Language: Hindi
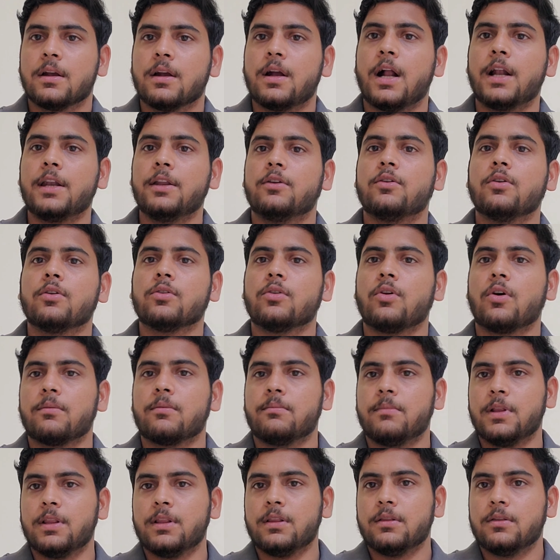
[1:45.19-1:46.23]
गाड़ी को
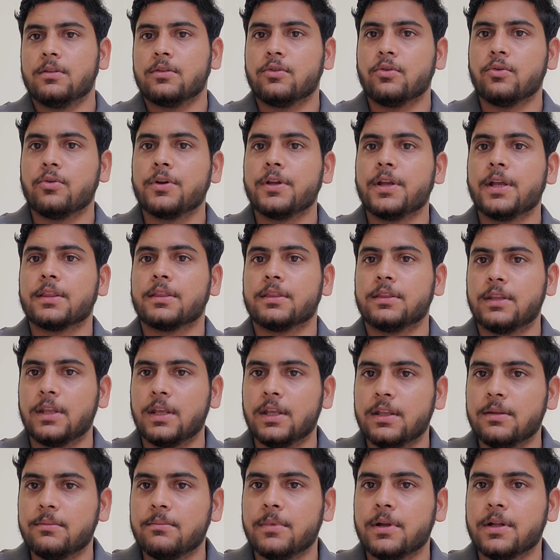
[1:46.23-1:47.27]
नॉर्मल दो या
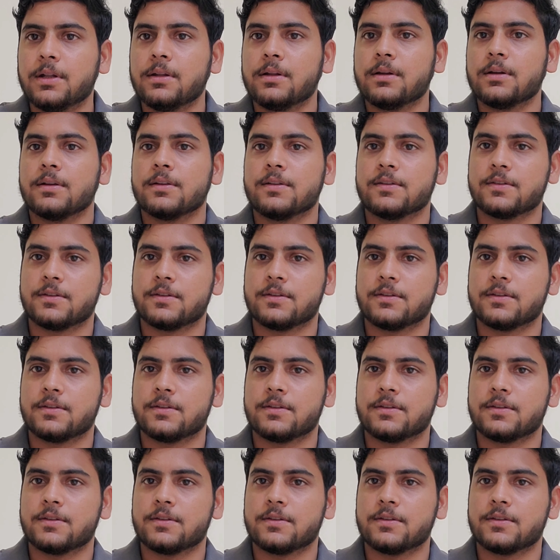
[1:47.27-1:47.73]
तीन मिनट